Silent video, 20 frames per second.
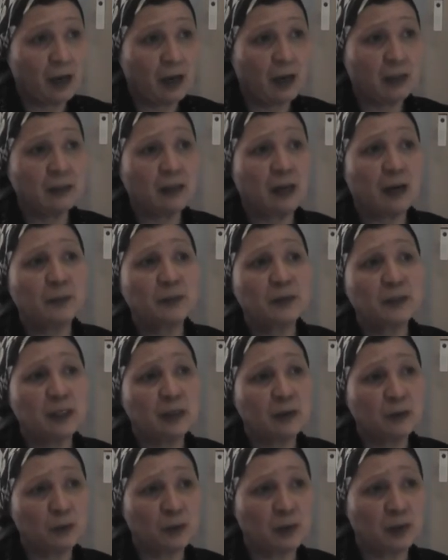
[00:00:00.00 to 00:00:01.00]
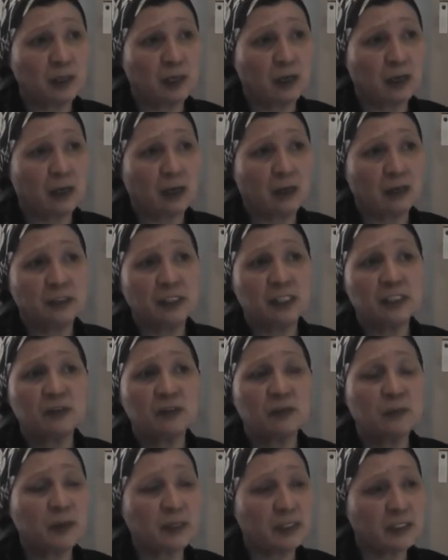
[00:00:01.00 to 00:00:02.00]
Она абсолютно не
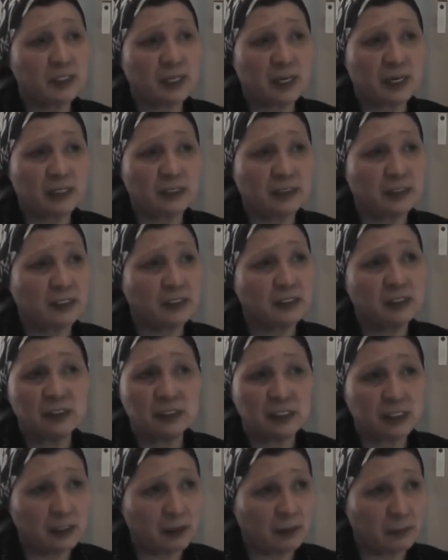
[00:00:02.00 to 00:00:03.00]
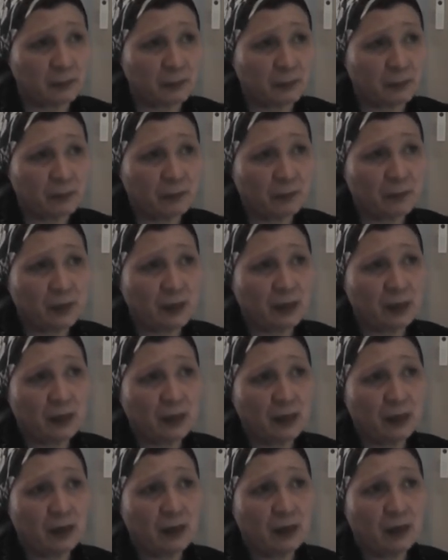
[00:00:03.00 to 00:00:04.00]
освобождается ни с кем.
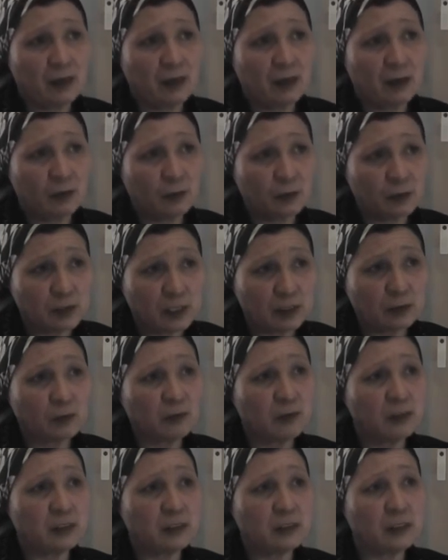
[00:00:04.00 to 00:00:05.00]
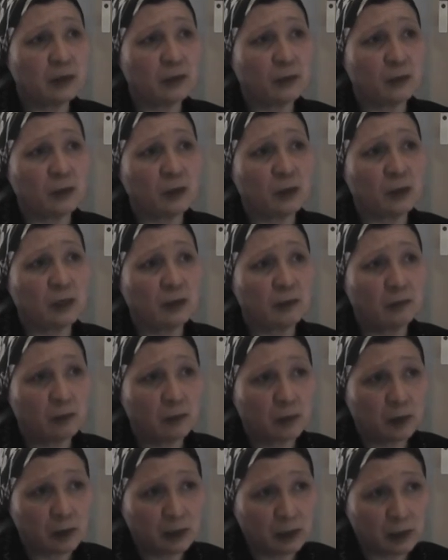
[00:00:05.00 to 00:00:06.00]
Установлено законом,
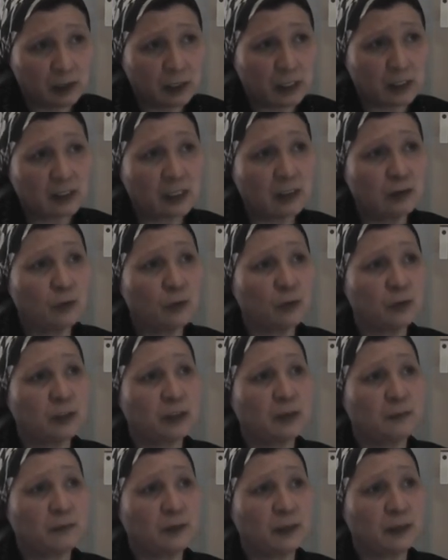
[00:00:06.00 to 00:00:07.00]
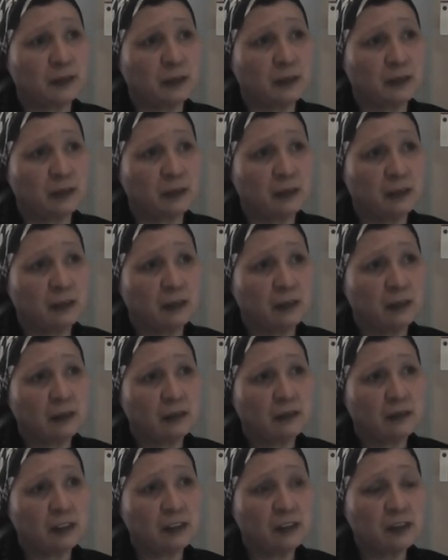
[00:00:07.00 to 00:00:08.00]
гражданин должен оплатить.
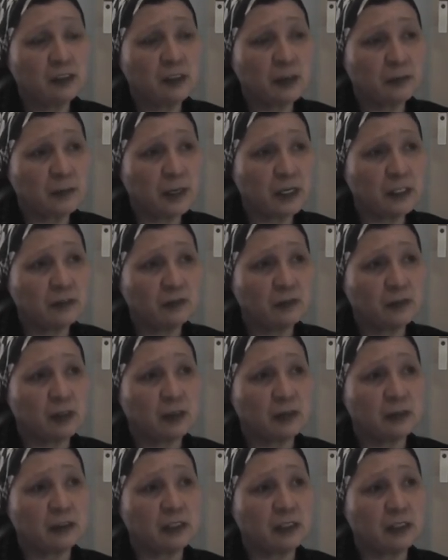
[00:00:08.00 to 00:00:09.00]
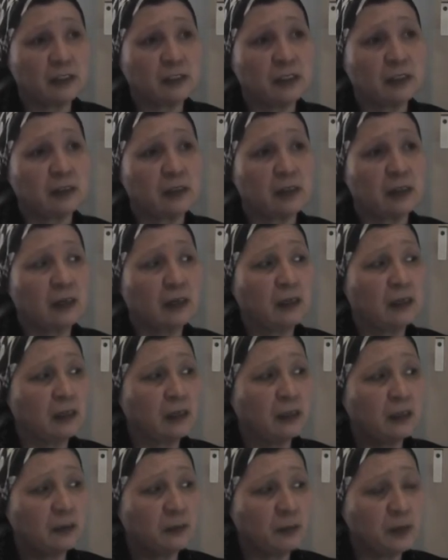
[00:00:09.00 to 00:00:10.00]
Если не оплачивает, за этот
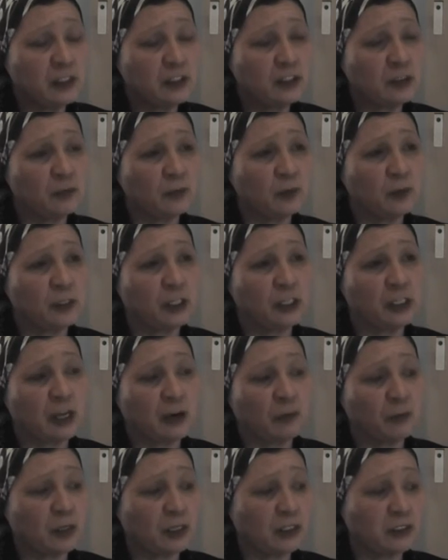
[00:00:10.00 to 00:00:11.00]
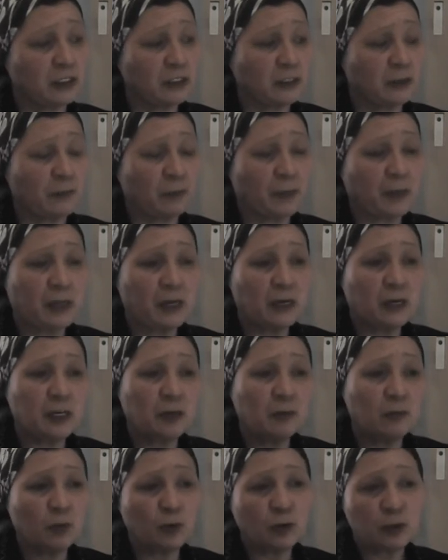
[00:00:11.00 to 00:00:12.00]
или меньше будет оплачено,
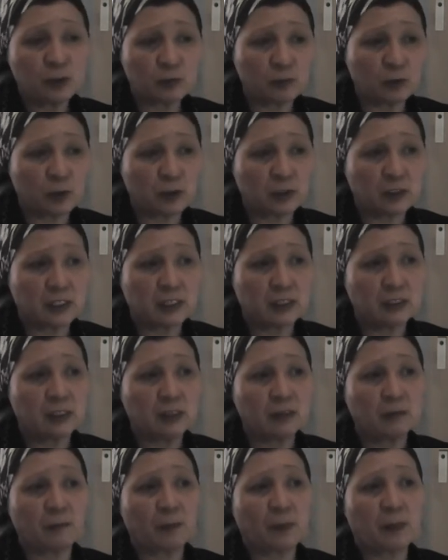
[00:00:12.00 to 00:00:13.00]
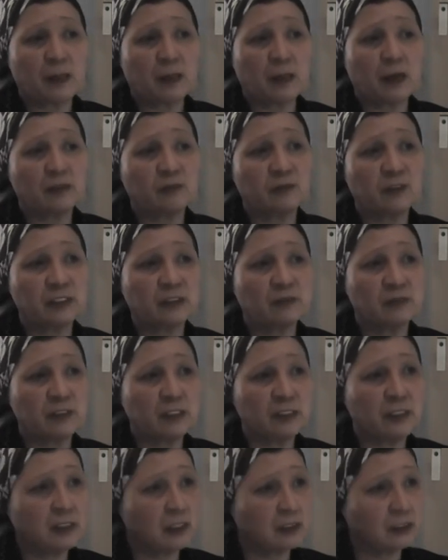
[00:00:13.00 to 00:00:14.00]
или больше будет за это
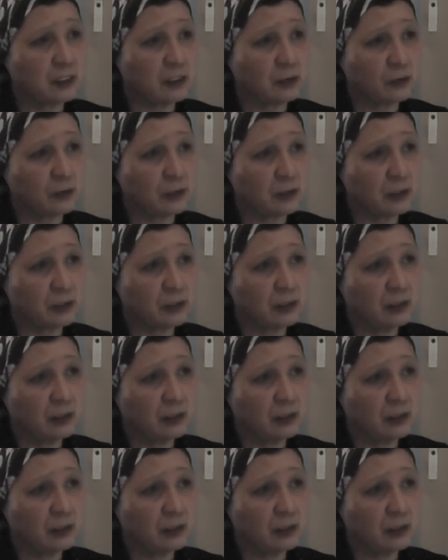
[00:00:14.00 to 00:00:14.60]
ответственный нотариус.